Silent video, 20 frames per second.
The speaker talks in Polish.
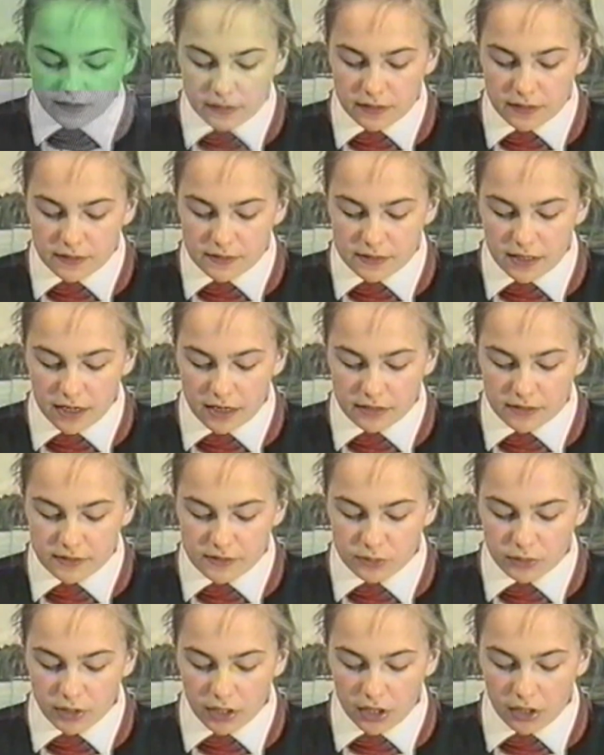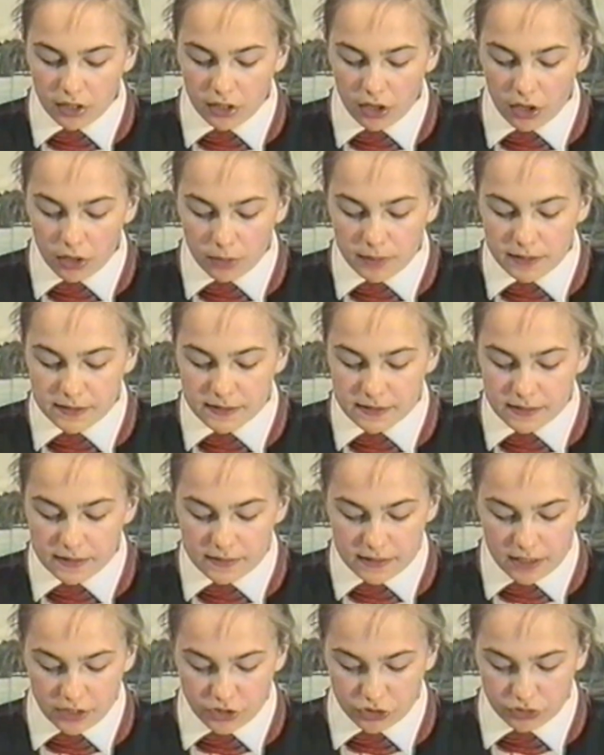że wniosek ten zrealizuje
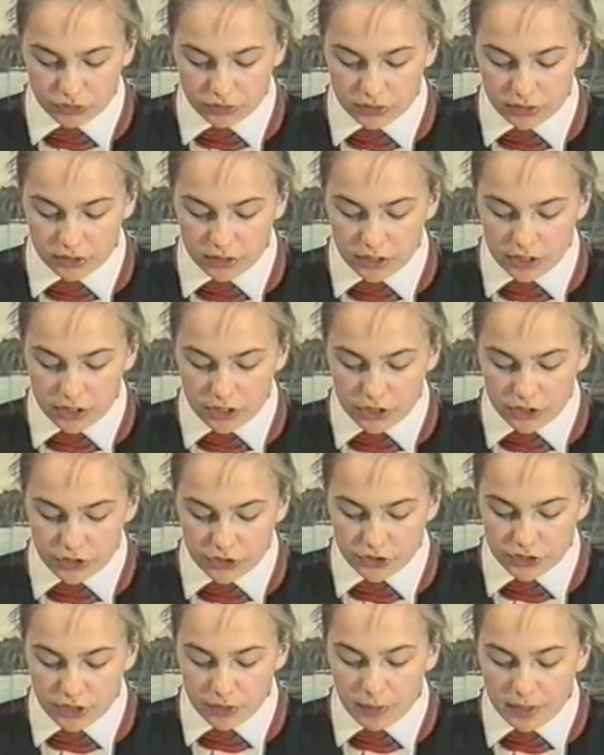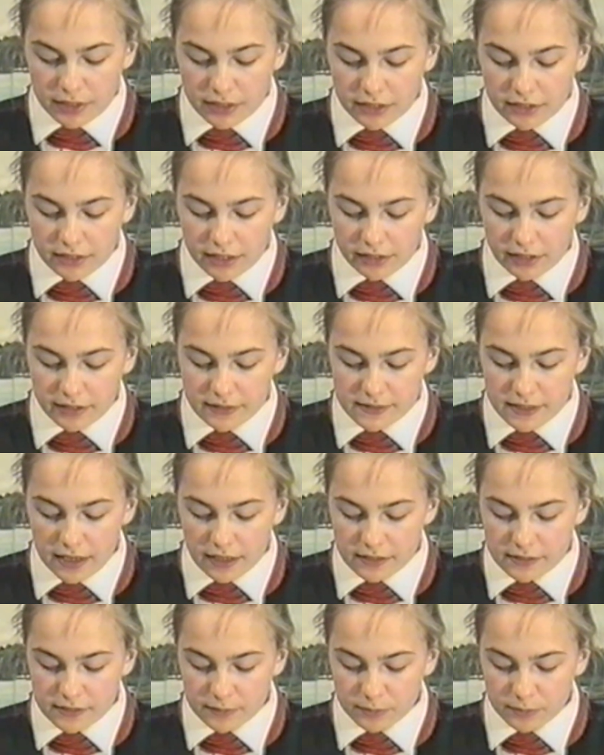obecny zarząd. Działanie